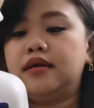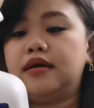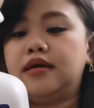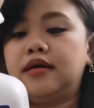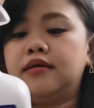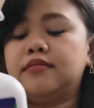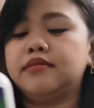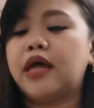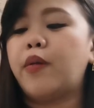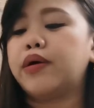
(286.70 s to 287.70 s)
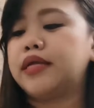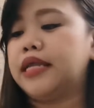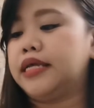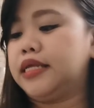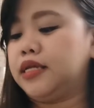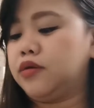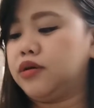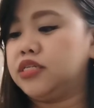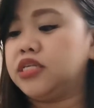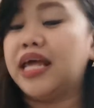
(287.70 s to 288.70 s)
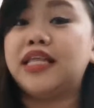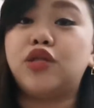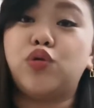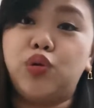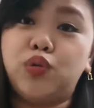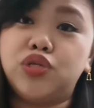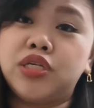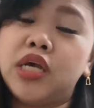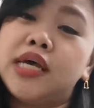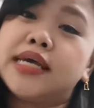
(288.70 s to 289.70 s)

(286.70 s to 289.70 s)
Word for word: Uh, tawag nila dito is ready to use.